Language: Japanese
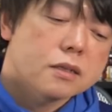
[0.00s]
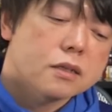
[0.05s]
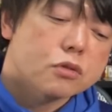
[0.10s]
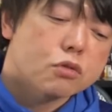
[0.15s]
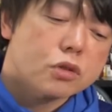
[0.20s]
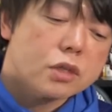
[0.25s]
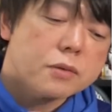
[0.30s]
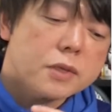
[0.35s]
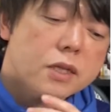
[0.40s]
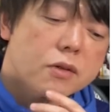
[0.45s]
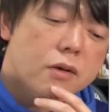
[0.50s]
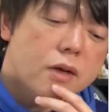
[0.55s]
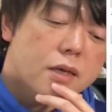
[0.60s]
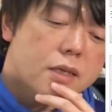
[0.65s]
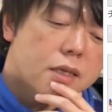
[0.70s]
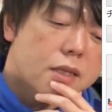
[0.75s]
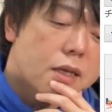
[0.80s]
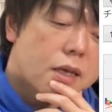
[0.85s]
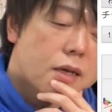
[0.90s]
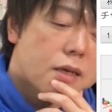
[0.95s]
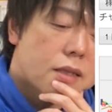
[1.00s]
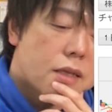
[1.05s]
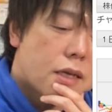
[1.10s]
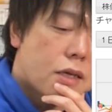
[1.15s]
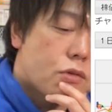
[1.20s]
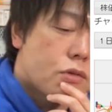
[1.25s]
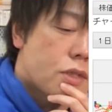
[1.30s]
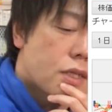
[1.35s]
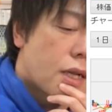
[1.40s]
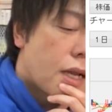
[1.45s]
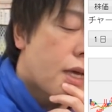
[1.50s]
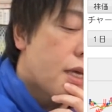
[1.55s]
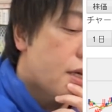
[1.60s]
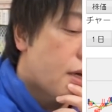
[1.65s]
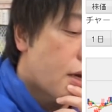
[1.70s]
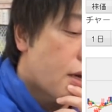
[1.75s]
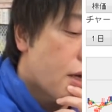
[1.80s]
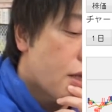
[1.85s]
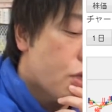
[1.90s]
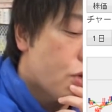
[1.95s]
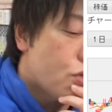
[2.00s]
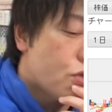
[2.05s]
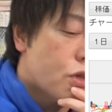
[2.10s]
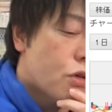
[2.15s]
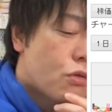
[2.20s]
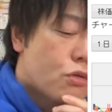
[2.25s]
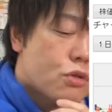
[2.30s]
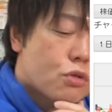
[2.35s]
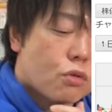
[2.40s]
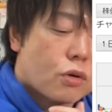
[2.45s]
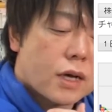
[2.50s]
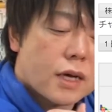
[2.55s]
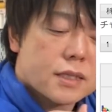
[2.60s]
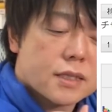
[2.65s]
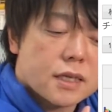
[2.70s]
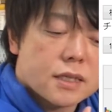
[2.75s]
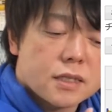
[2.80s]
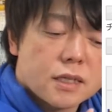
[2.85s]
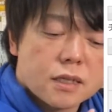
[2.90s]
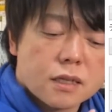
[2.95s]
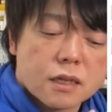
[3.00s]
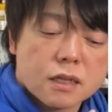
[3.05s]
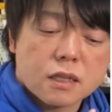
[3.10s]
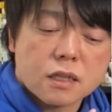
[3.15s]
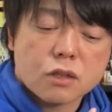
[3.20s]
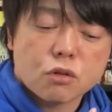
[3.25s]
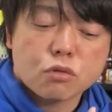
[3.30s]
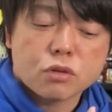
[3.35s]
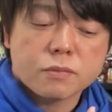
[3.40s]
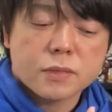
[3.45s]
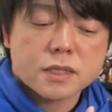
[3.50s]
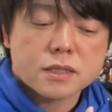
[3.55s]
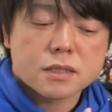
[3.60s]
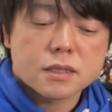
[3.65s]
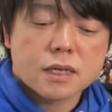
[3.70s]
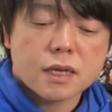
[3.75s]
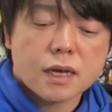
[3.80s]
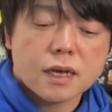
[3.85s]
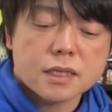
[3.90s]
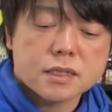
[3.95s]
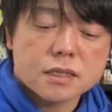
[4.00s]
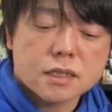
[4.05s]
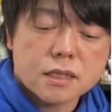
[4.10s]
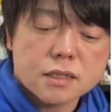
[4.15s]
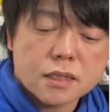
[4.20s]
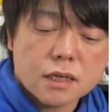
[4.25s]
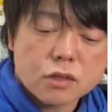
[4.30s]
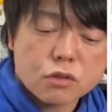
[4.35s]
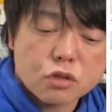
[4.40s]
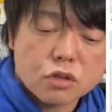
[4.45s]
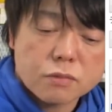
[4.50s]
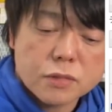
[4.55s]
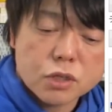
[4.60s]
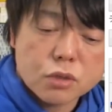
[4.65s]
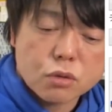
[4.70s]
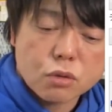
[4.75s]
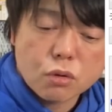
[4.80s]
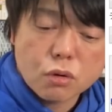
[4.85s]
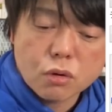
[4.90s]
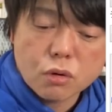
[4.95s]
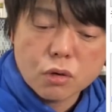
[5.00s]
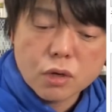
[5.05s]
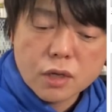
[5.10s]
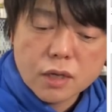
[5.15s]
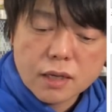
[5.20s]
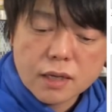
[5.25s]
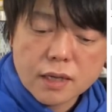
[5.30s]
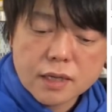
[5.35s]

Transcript: そういった意味では期待ができるんじゃないかなということでご紹介させていただいておりますが、1年チャートで見ると、